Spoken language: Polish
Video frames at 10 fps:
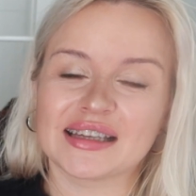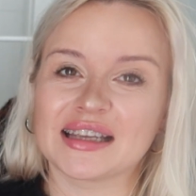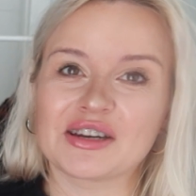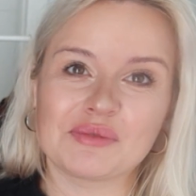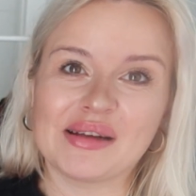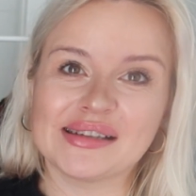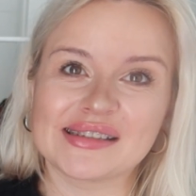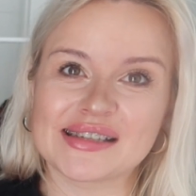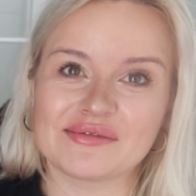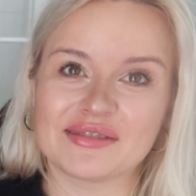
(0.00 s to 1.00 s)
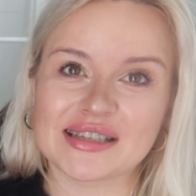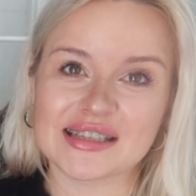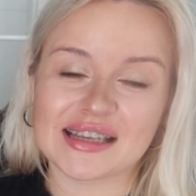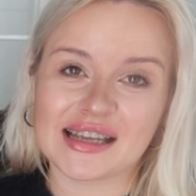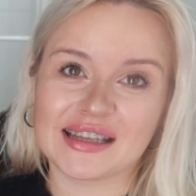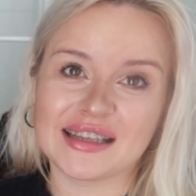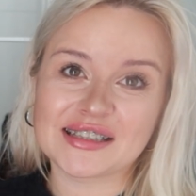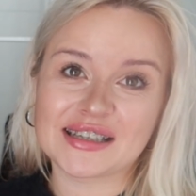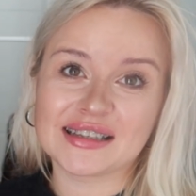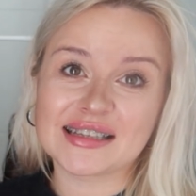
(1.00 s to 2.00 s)
taki romantyzm właśnie
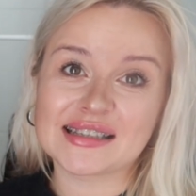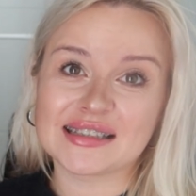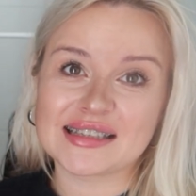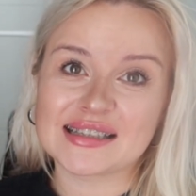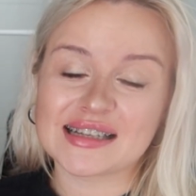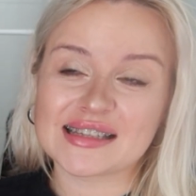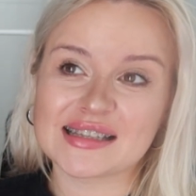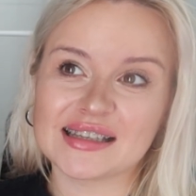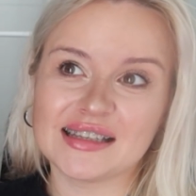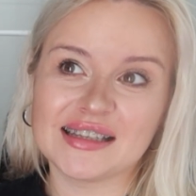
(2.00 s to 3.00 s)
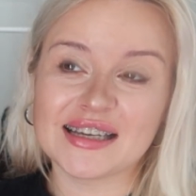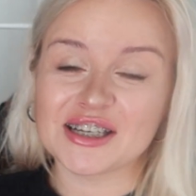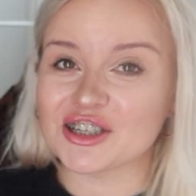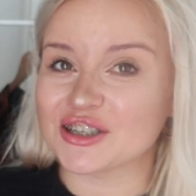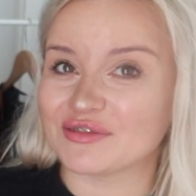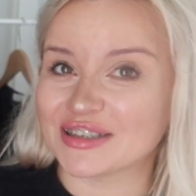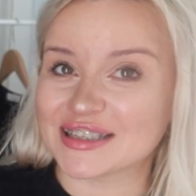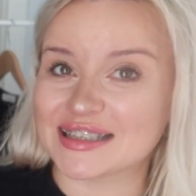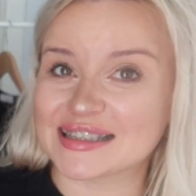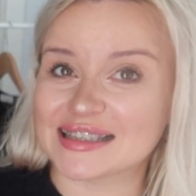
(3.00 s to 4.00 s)
jesiennych stylizacji jeszcze
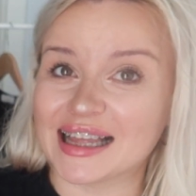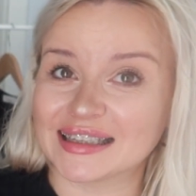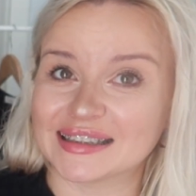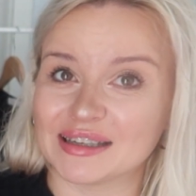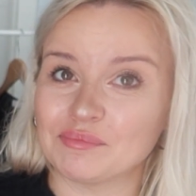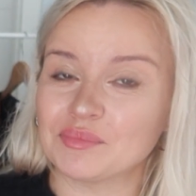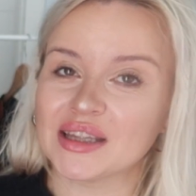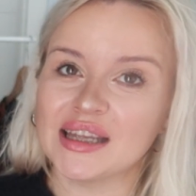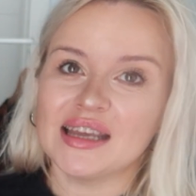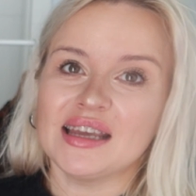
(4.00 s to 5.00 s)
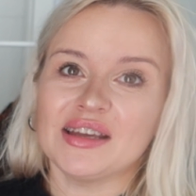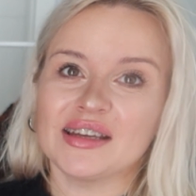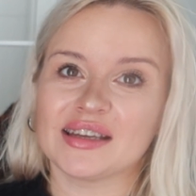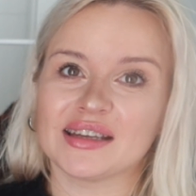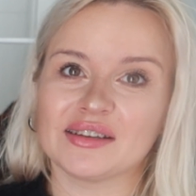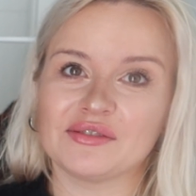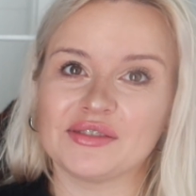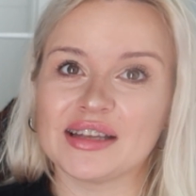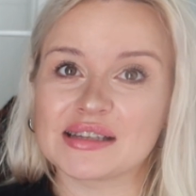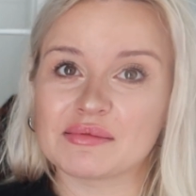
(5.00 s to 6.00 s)
właśnie z latem, e,
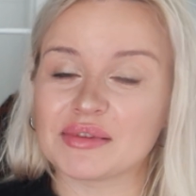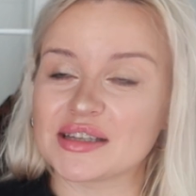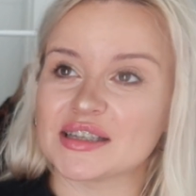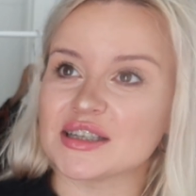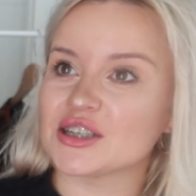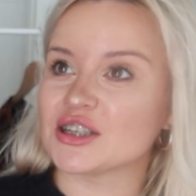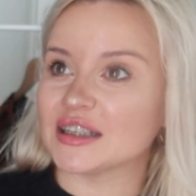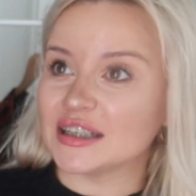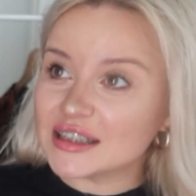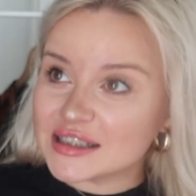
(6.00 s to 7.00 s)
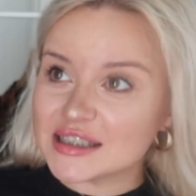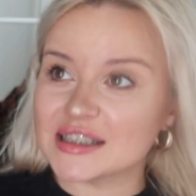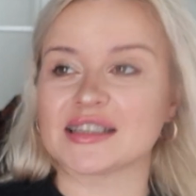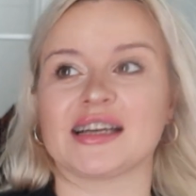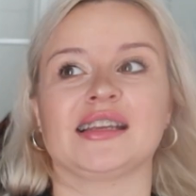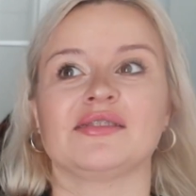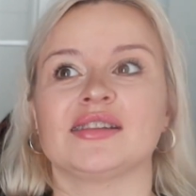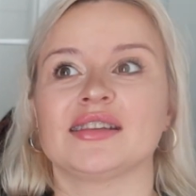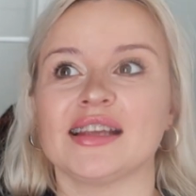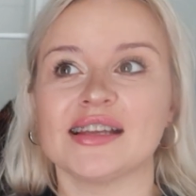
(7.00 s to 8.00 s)
więc mam nadzieję, że i dzisiaj
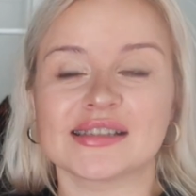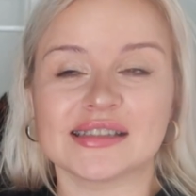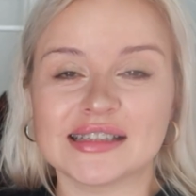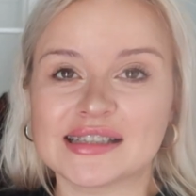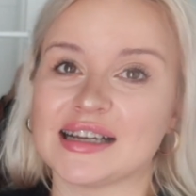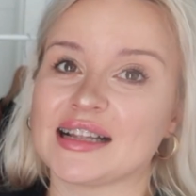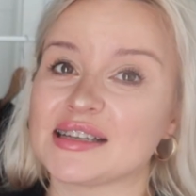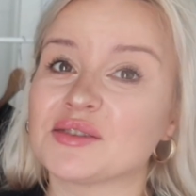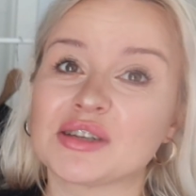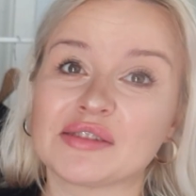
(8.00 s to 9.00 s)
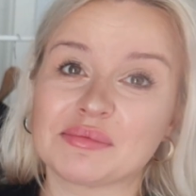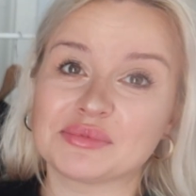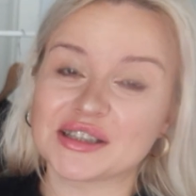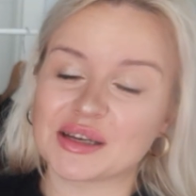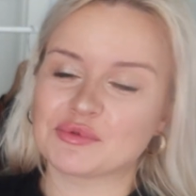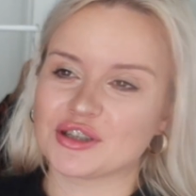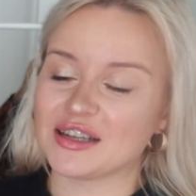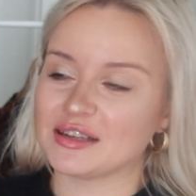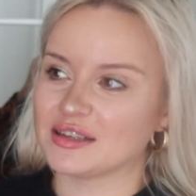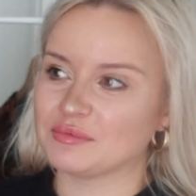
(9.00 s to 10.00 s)
te stylizacje, które Wam dzisiaj
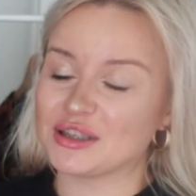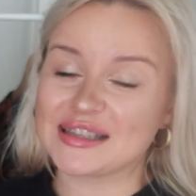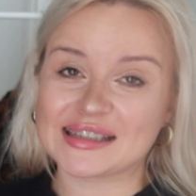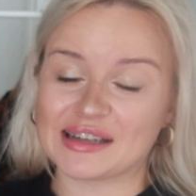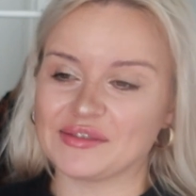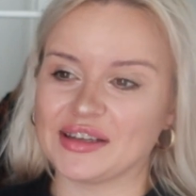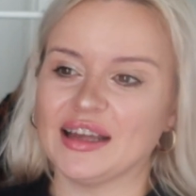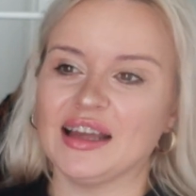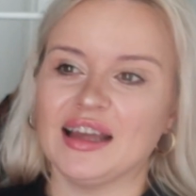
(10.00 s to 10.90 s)
prze e, przedstawię,